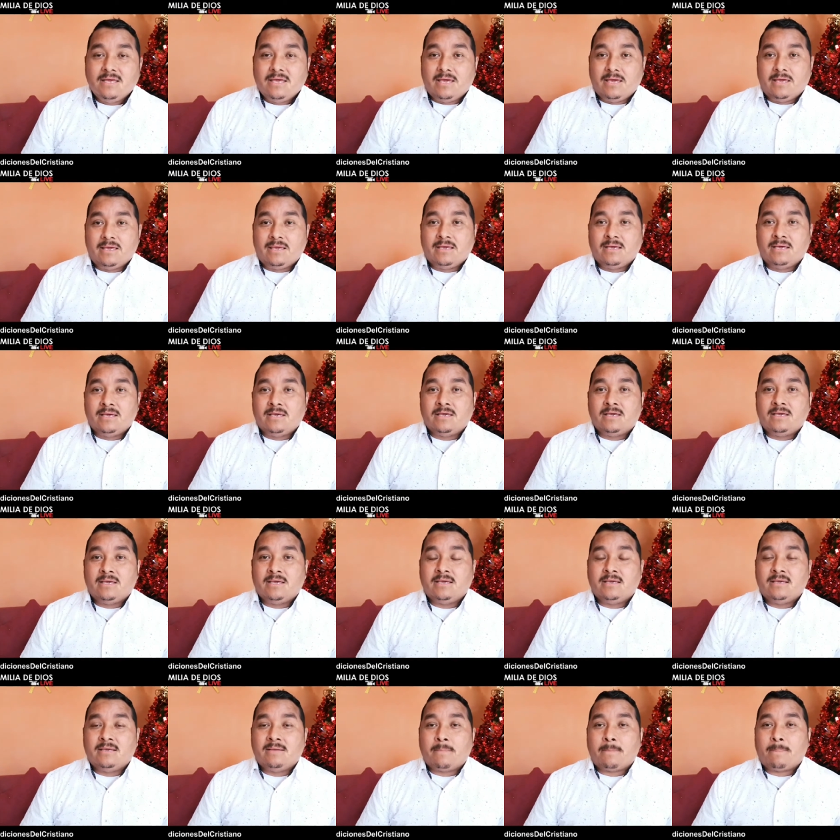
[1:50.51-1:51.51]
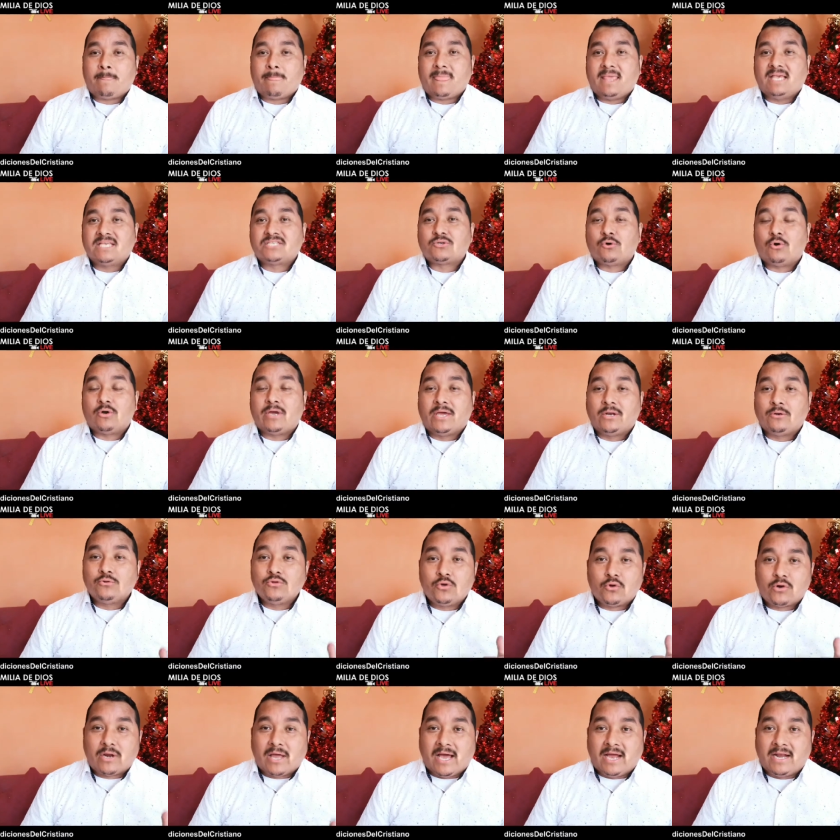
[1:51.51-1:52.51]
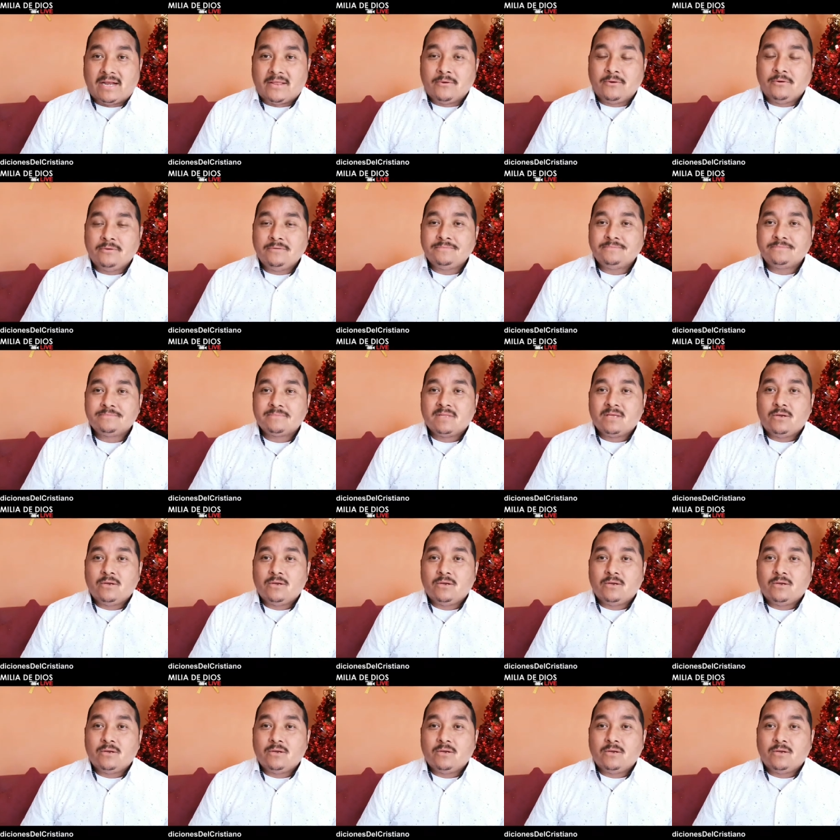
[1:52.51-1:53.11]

eh, escoger un horario,